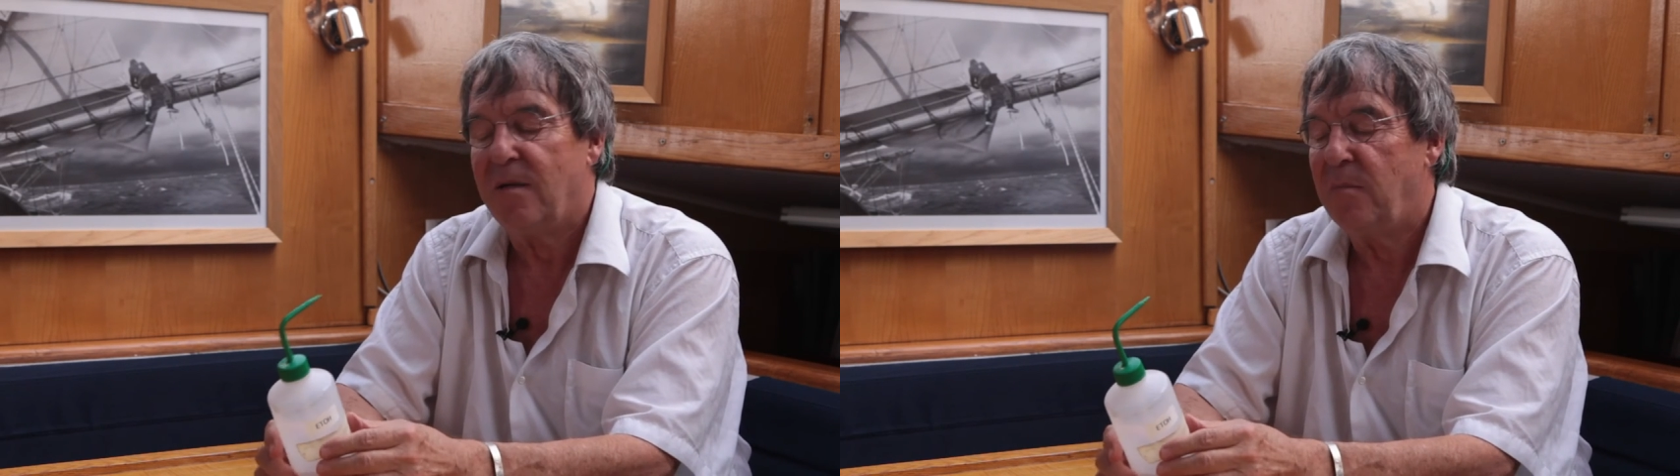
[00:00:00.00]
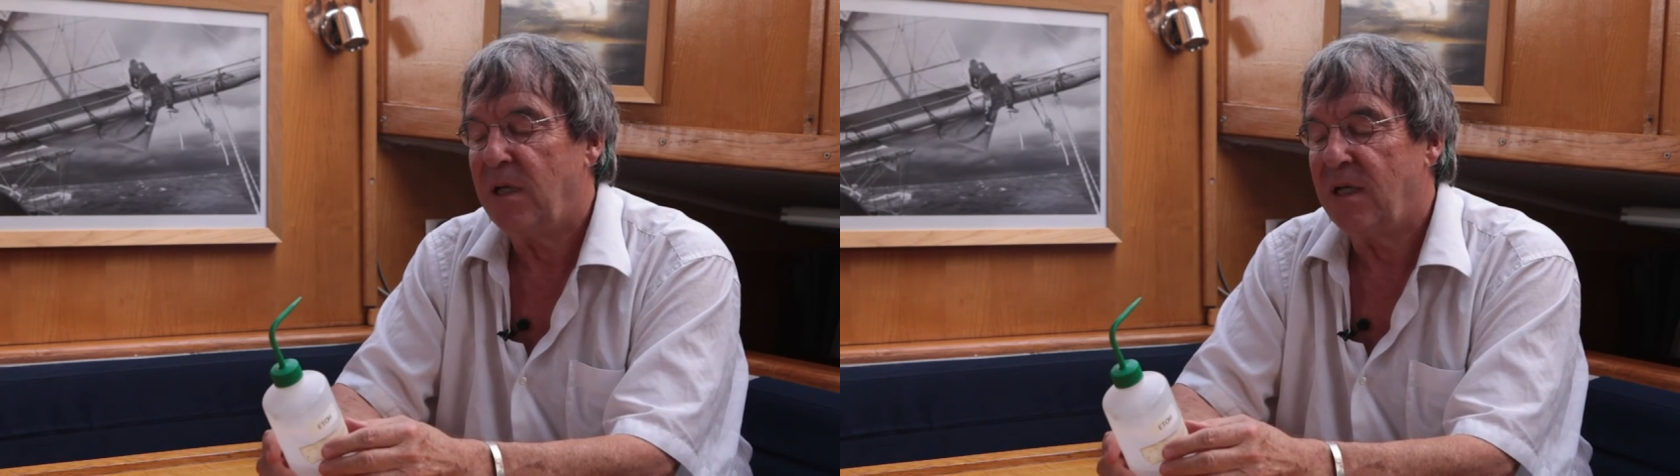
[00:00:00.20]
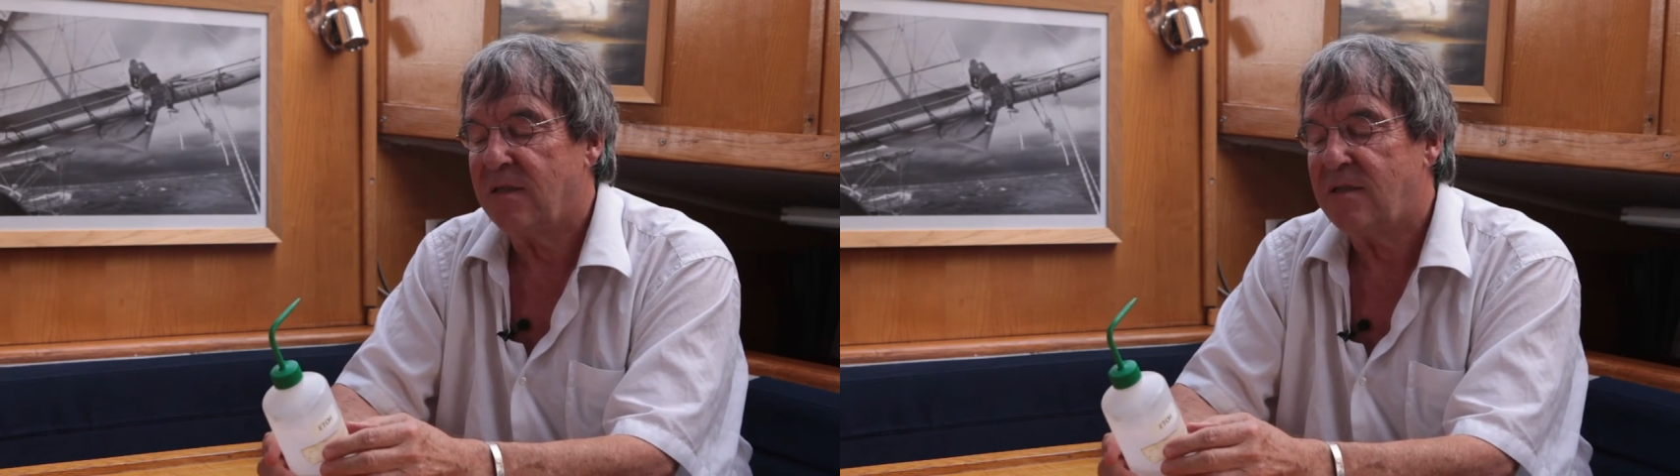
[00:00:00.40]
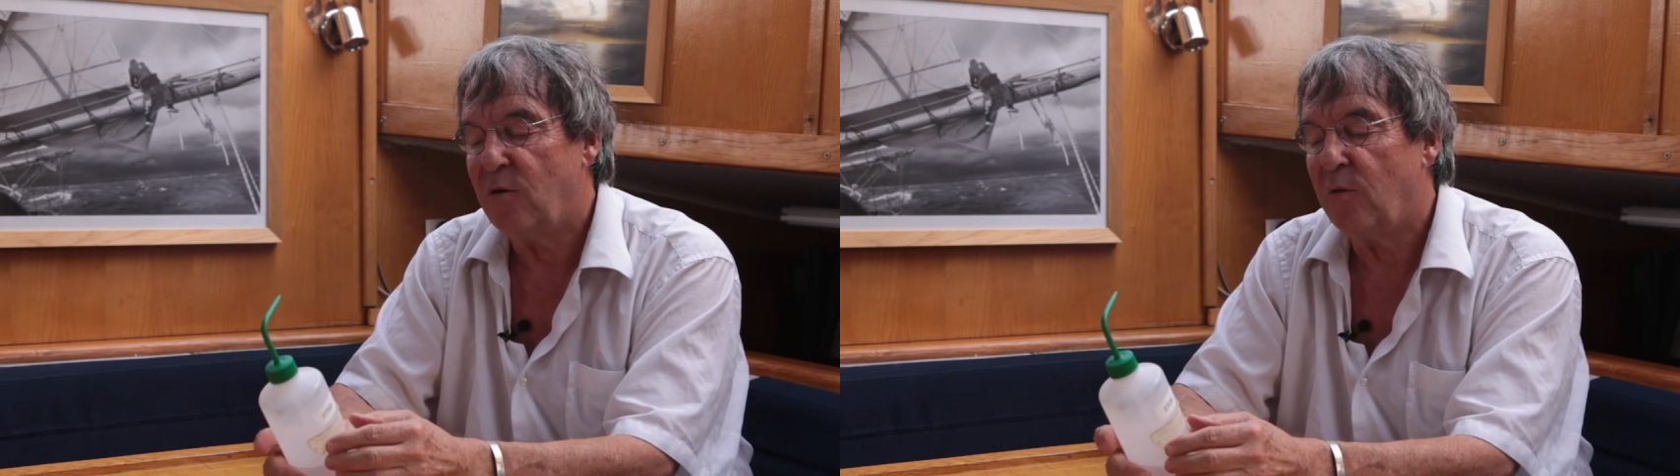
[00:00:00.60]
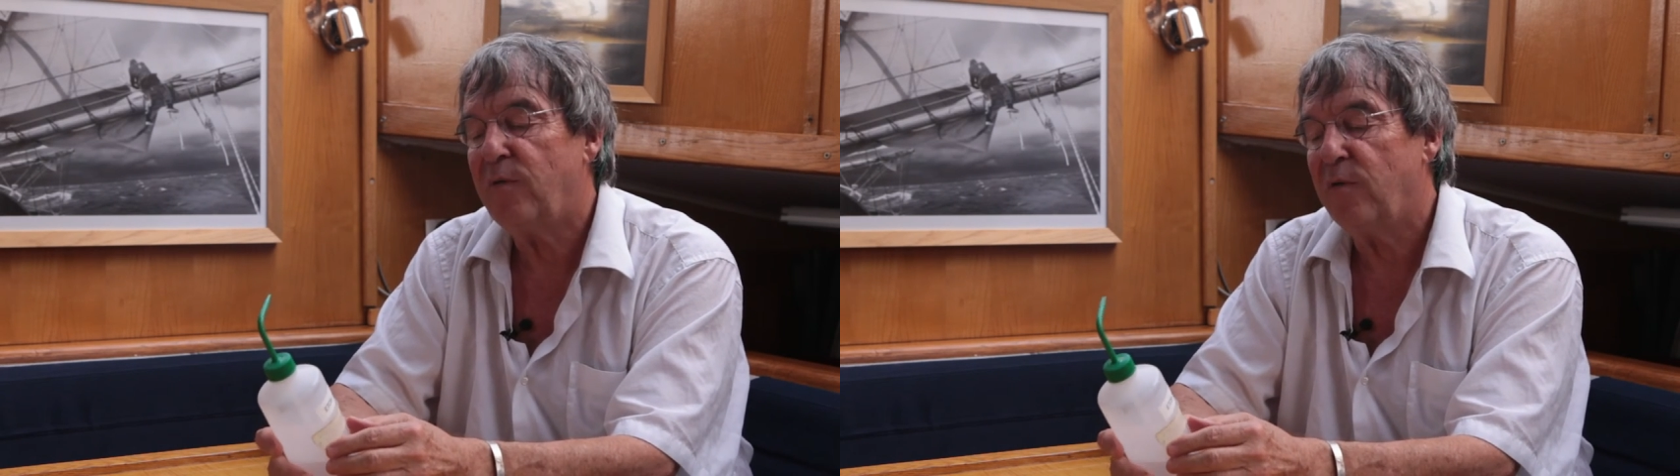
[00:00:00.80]
mais si
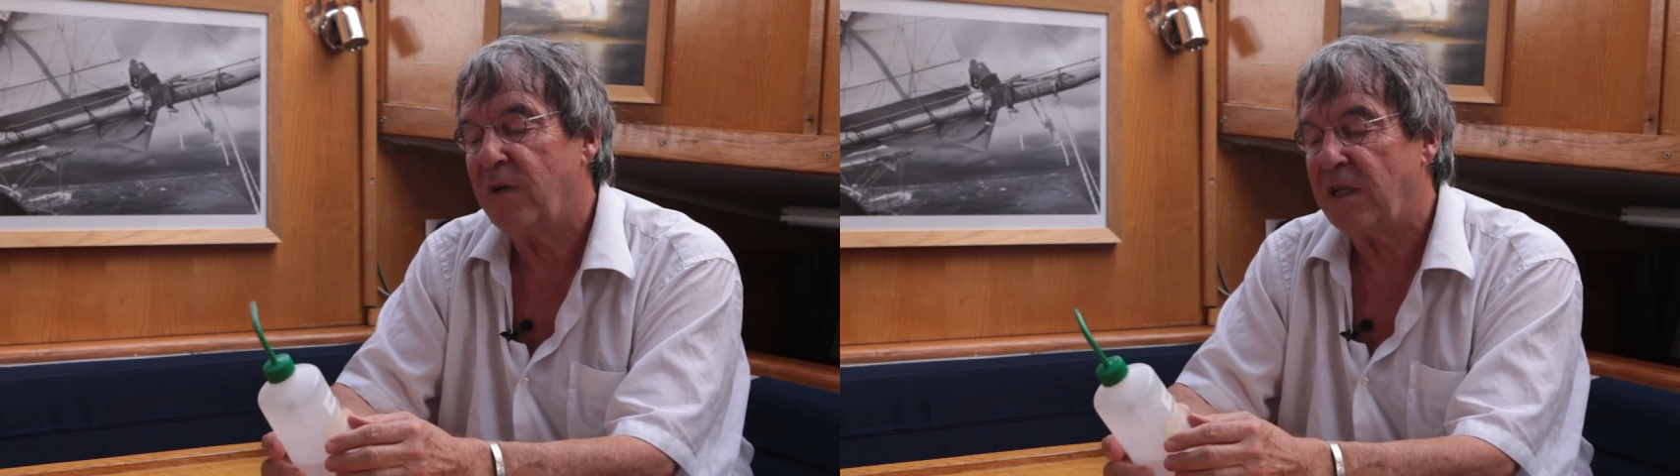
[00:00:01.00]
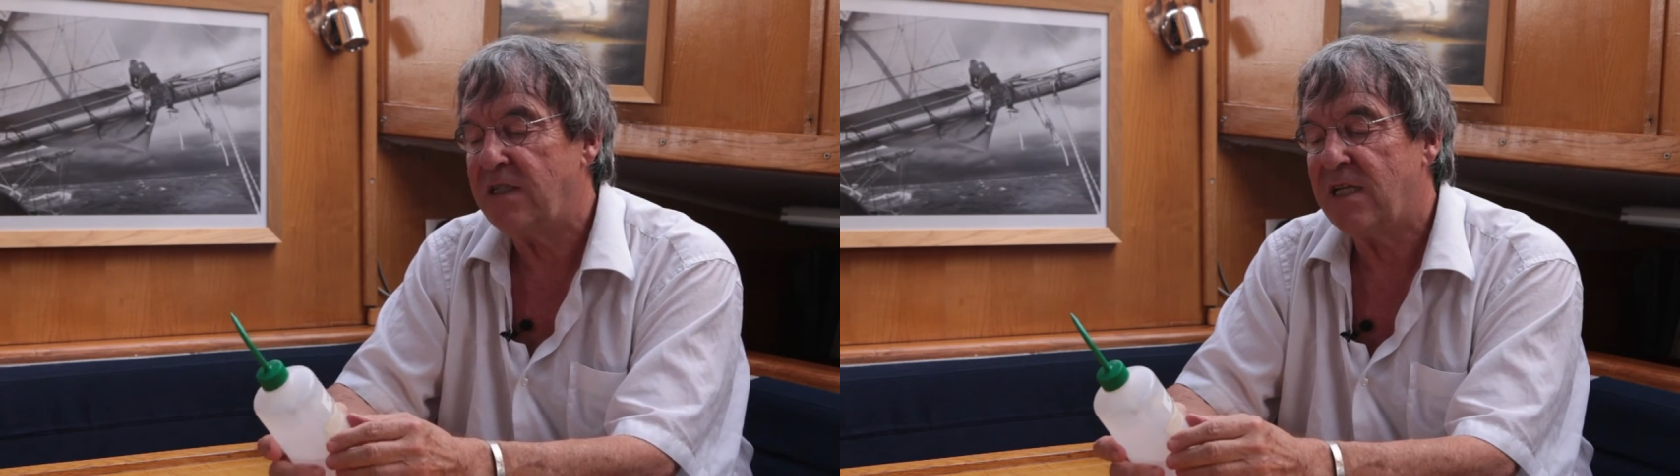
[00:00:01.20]
on veut faire des